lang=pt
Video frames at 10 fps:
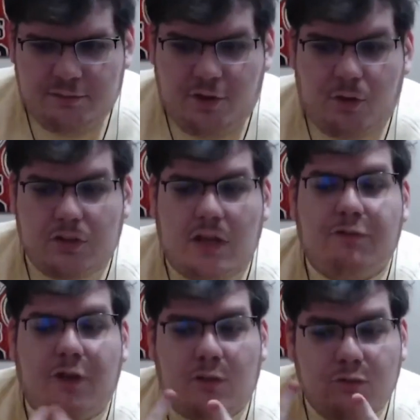Foi quando ele
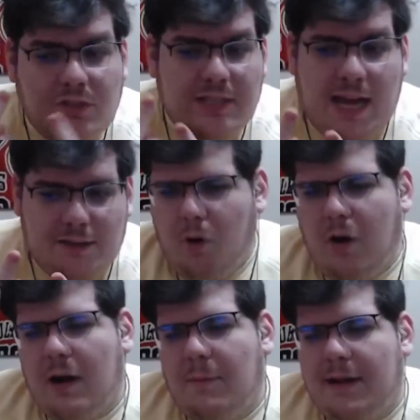foi anunciado.
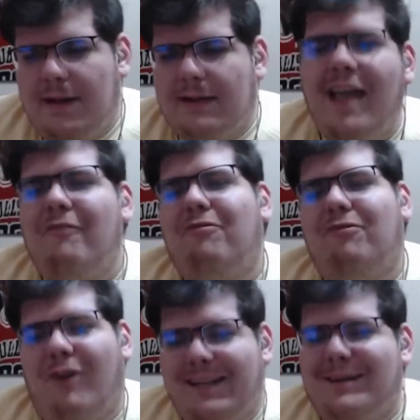Porra, mano, é
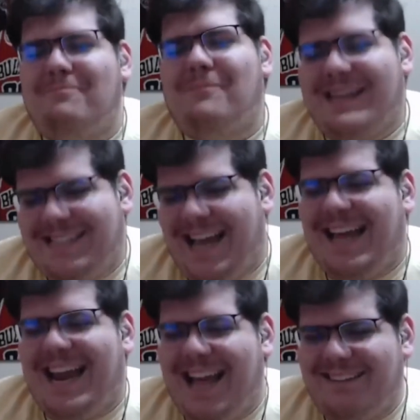foda pra
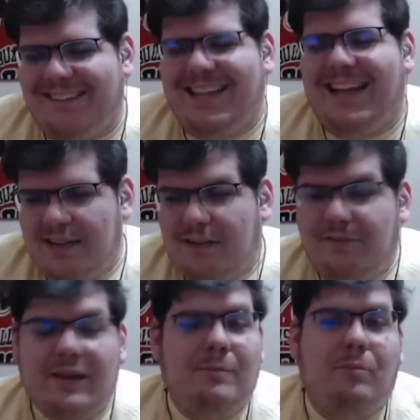caralho, né? Eu
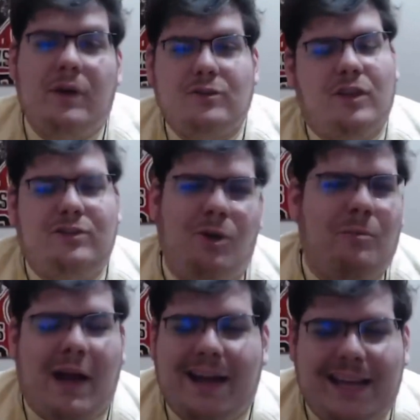falei: "Pô, é só teu
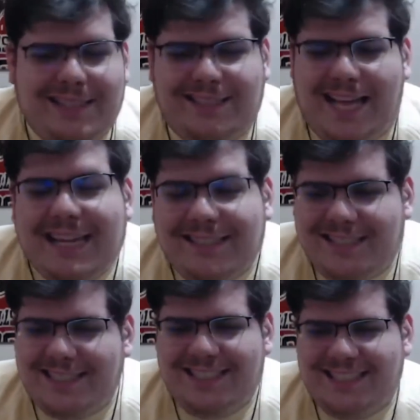pai ganhar sete seguidos,